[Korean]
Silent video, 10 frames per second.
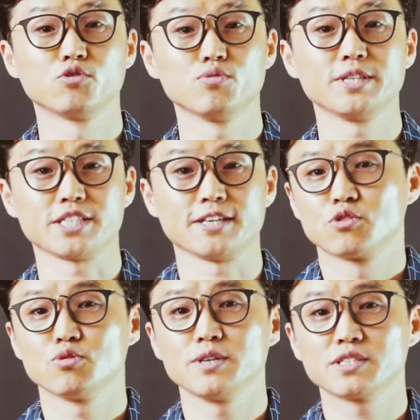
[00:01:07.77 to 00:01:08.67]
두 번째,
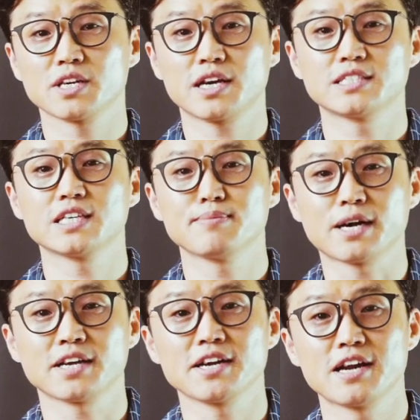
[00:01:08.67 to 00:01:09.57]
두 번째 하지
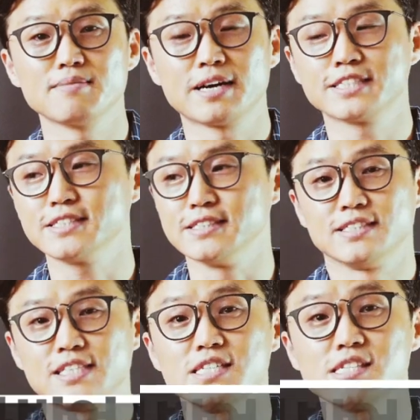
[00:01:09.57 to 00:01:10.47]
말아야 할 말은
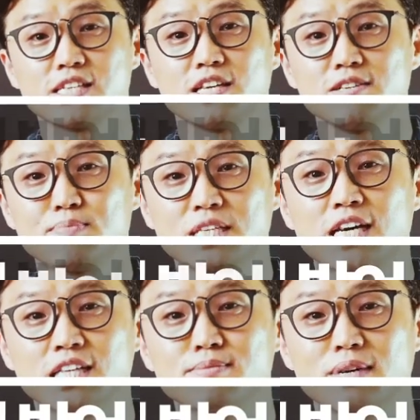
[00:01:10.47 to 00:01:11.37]
신체를
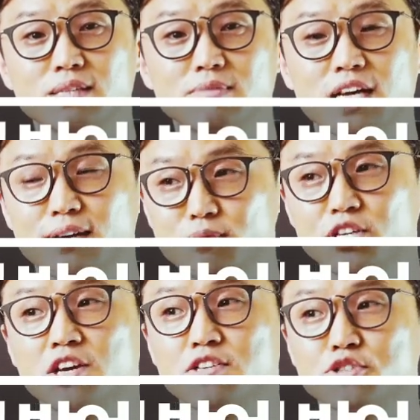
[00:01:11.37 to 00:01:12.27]
비하하는 말입니다.
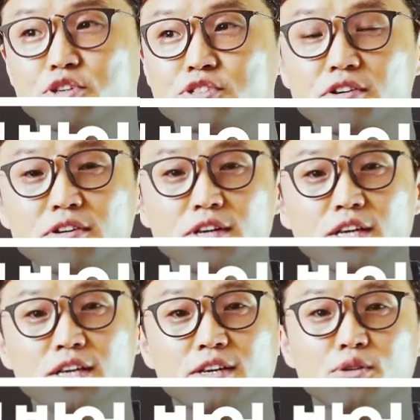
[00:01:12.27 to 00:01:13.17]
뭐 예를 들어서
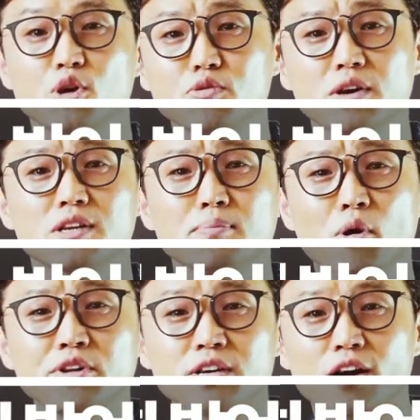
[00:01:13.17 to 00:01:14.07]
너는 왜
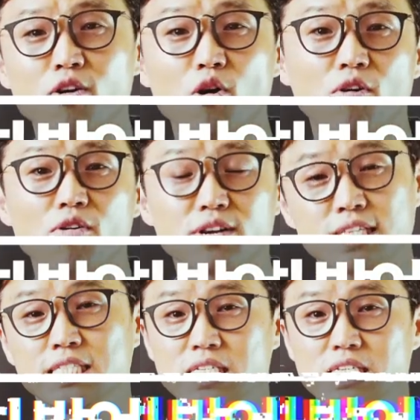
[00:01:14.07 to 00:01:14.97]
이렇게 머리가 커?
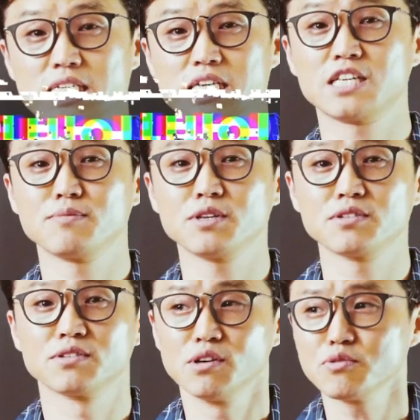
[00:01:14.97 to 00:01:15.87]
라든지
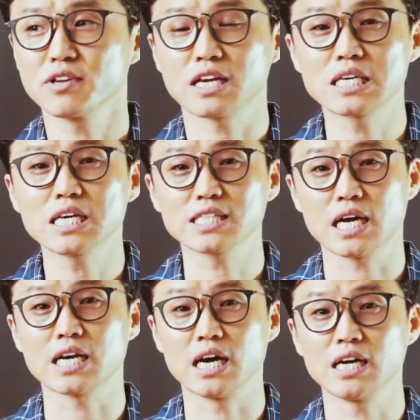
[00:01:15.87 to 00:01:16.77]
아니면 너는 왜 이렇게 키가
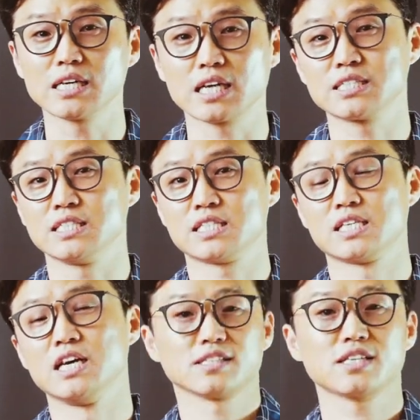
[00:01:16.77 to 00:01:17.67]
작아? 라든지
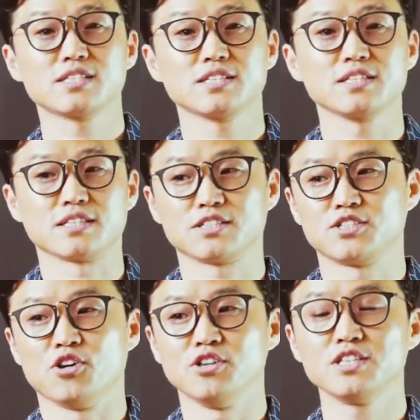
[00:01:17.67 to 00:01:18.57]
사실
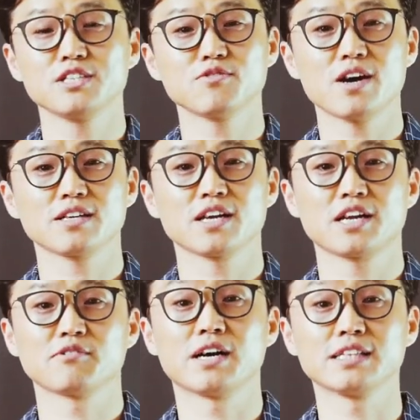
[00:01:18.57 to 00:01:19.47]
그 연인
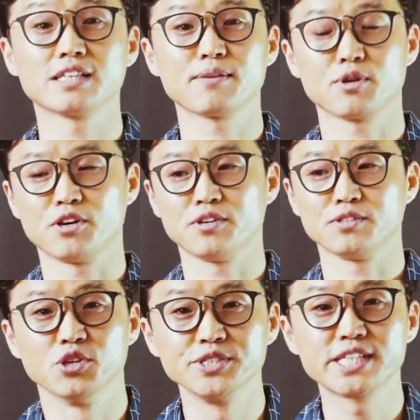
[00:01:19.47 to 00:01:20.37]
관계라고
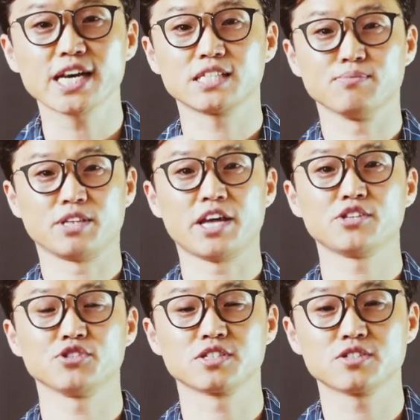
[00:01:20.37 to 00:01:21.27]
한다면 전제가 있습니다
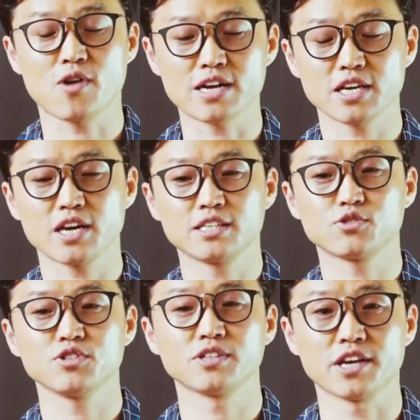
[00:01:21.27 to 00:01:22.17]
대전 그 관계가
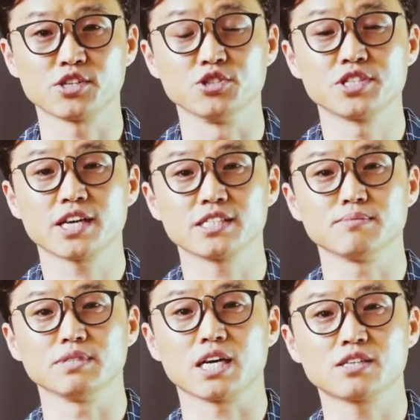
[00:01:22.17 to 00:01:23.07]
가지고 있는 대전제가
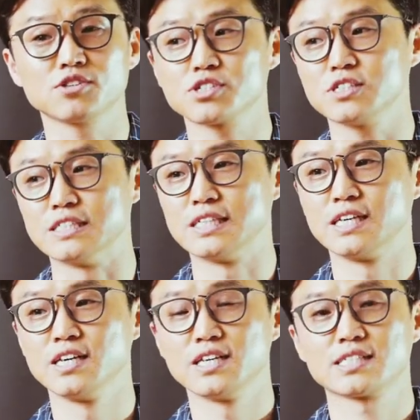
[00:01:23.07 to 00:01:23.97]
있습니다 그것은
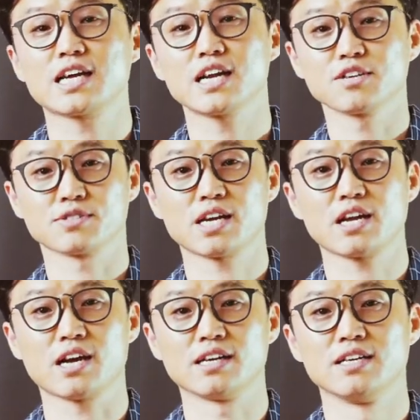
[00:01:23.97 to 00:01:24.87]
사랑
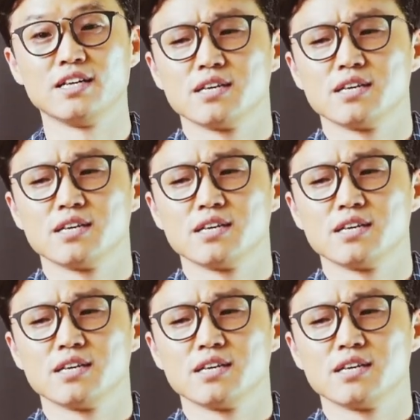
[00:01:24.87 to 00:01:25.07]
사랑